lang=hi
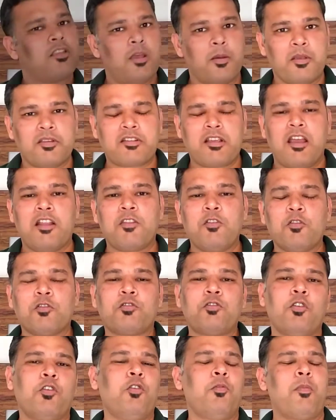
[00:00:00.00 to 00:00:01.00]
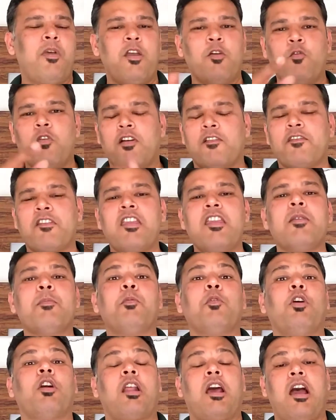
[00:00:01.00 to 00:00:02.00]
नमस्कार दोस्तों मैं हूं
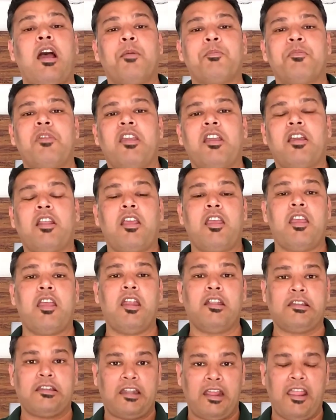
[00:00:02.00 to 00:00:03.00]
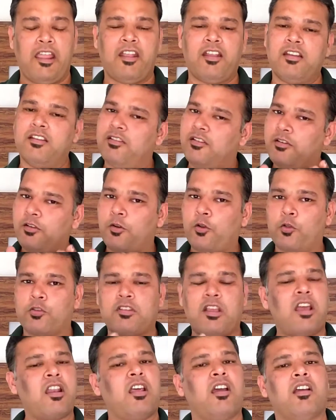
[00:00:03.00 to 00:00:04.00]
अवनीप और आप देख रहे हैं टेक
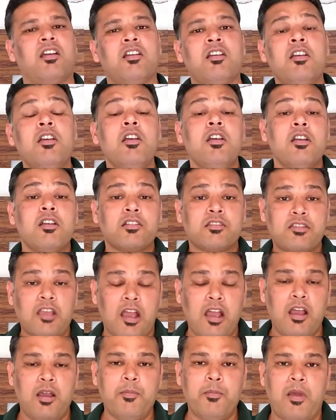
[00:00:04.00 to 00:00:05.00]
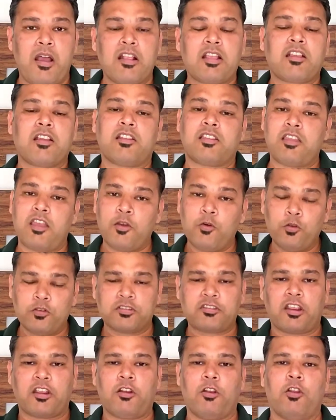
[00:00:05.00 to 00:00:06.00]
रोज़ाना जहां हम बात करते हैं
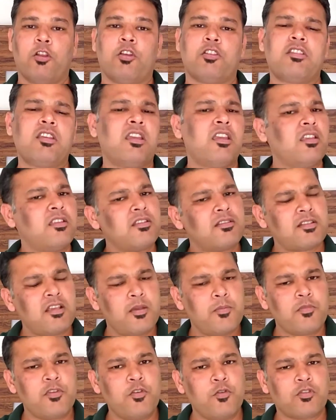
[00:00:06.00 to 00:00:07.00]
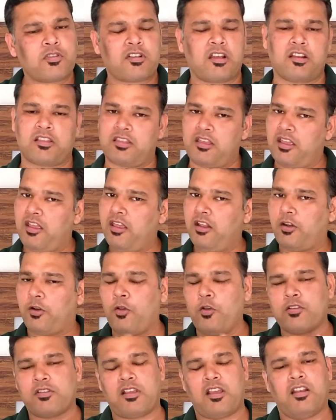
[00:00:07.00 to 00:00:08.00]
उस टेक्नोलॉजी की जिसे हम यूज़ करते हैं
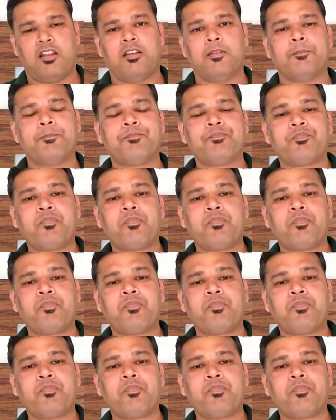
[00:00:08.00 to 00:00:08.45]
रोज़ाना